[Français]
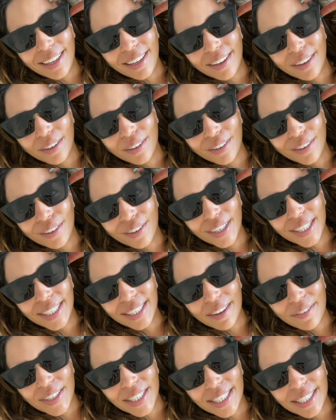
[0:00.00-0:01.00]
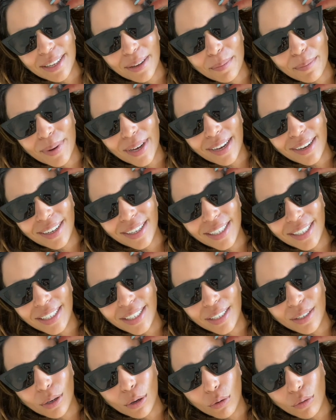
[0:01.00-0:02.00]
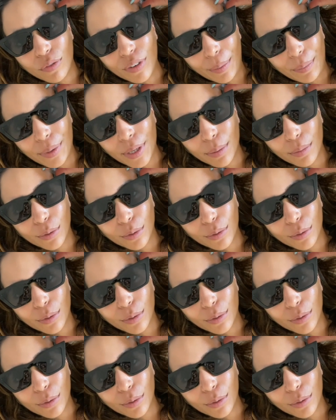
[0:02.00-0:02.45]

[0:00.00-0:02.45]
et, euh, ça va être sympa et euh, on va